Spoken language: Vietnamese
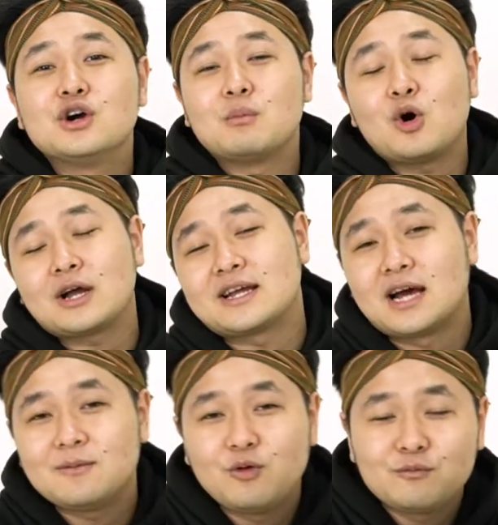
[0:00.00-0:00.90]
đường bo cạnh khá
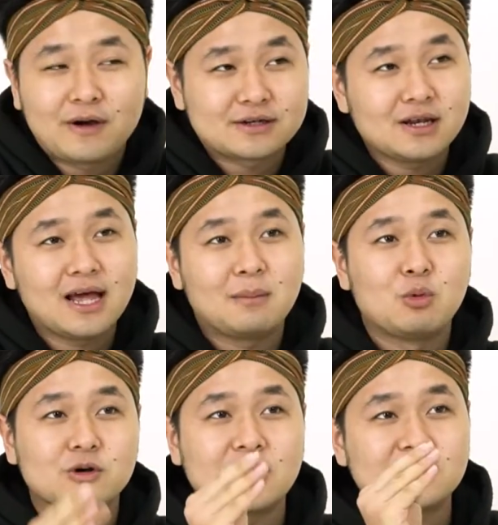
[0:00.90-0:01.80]
là vuông vắn là
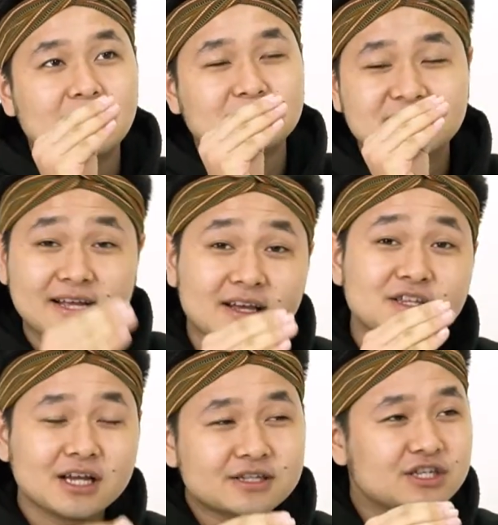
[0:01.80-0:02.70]
một đặc điểm dễ thấy
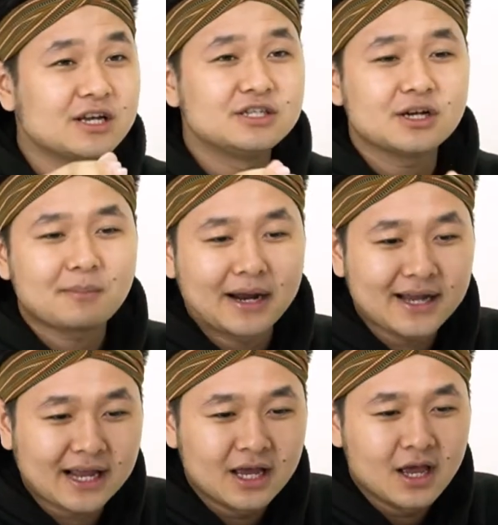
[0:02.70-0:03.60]
nhất trên chiếc máy này.